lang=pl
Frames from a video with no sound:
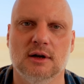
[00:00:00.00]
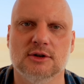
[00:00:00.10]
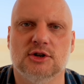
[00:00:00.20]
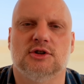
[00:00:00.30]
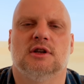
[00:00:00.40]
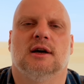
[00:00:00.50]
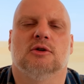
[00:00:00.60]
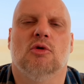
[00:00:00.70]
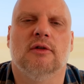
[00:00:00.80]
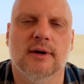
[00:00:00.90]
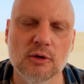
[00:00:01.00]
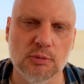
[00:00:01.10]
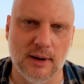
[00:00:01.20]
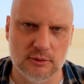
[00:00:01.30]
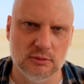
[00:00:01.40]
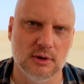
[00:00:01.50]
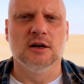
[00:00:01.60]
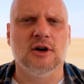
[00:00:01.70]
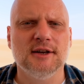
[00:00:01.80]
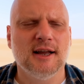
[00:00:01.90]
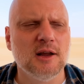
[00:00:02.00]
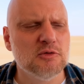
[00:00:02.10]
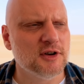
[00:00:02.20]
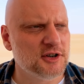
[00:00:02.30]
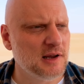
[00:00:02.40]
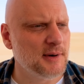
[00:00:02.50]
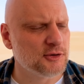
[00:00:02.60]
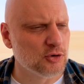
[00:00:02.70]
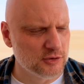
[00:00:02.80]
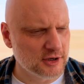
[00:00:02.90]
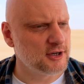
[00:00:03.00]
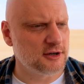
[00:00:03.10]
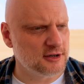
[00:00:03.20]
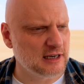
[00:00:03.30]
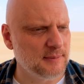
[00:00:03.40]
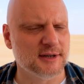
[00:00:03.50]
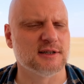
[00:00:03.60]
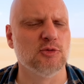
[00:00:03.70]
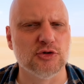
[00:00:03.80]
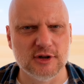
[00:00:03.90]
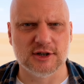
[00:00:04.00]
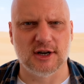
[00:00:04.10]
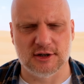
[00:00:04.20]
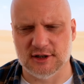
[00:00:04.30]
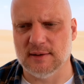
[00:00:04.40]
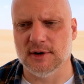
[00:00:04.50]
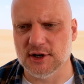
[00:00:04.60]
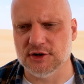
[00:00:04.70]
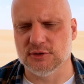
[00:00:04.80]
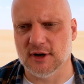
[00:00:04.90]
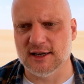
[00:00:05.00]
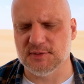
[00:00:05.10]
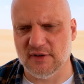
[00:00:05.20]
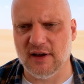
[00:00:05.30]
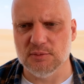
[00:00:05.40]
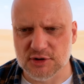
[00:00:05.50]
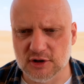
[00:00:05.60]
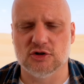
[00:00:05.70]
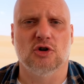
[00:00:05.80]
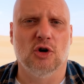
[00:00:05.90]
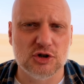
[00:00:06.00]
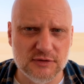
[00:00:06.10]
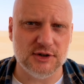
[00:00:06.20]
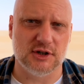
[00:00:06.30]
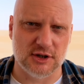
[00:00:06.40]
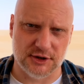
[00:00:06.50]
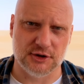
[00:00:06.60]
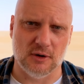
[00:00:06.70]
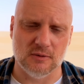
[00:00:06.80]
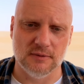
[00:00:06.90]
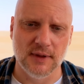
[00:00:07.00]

Czyś ty na głowę upadł? Kochani, ja nie mówię, że nie ma trudnych rzeczy, że nie ma smutnych rzeczy, że nie ma rzeczy, które nam sprawiają przykrość. Oczywiście, że są.